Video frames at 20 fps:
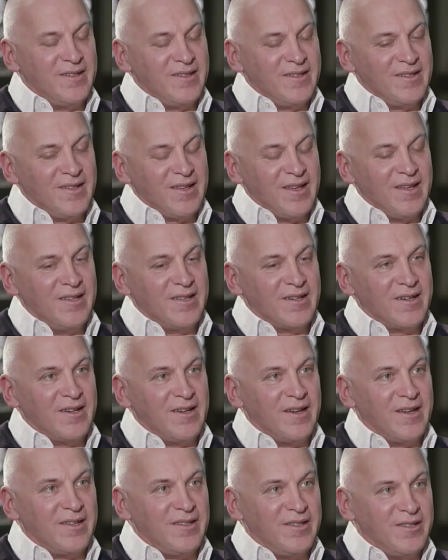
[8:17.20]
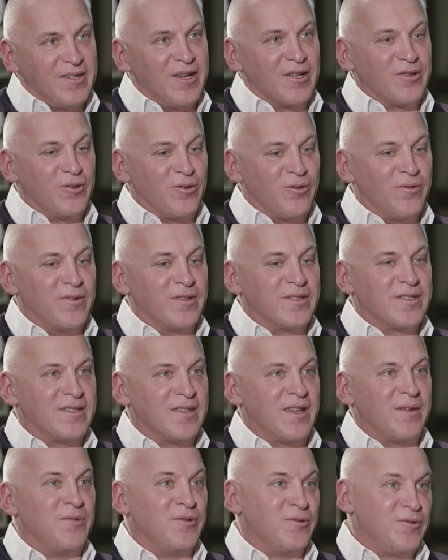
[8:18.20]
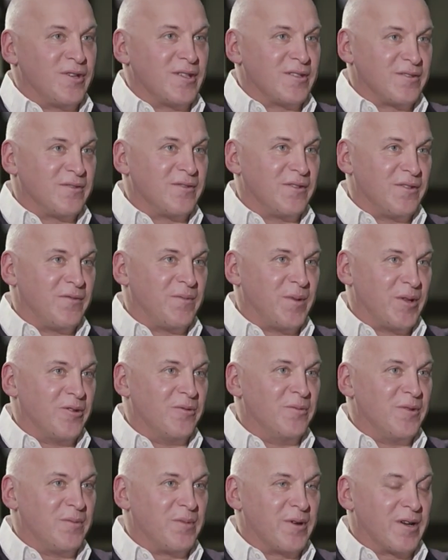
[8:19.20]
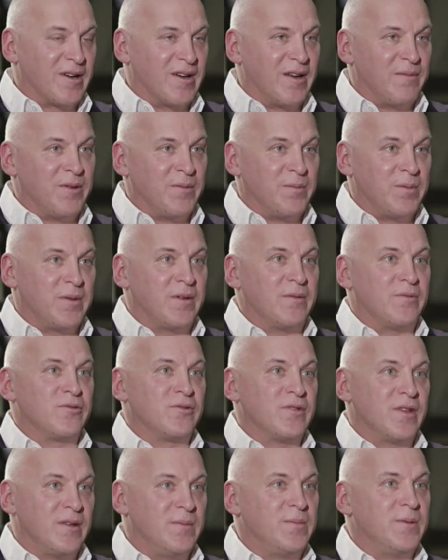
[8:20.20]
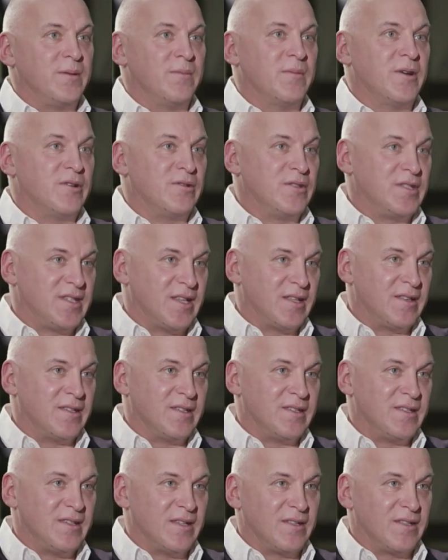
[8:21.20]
ритейлеры, они готовы с нами участвовать в подобной программе, потому что они понимают ценность